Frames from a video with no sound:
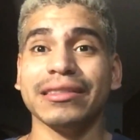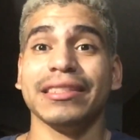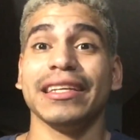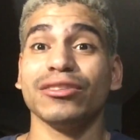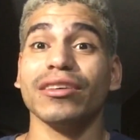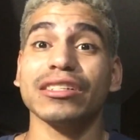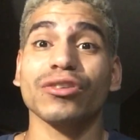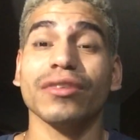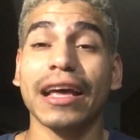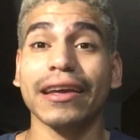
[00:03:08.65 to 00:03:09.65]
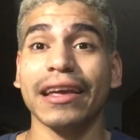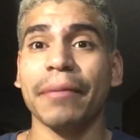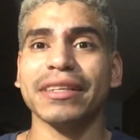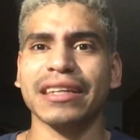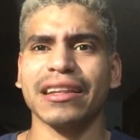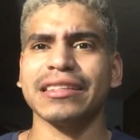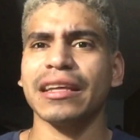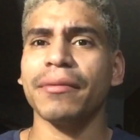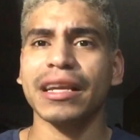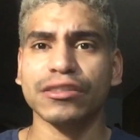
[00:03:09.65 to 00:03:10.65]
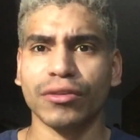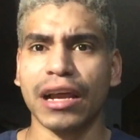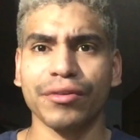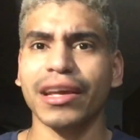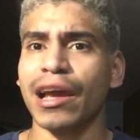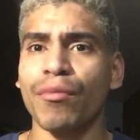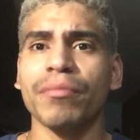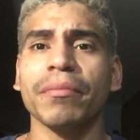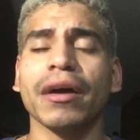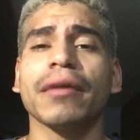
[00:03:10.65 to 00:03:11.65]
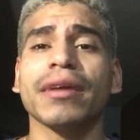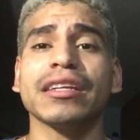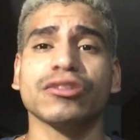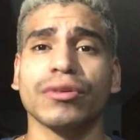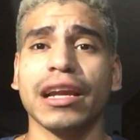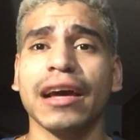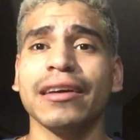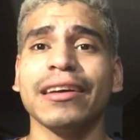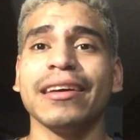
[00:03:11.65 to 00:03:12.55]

Siento que soy de aquí a pesar de ser venezolano y que amo mi país Venezuela.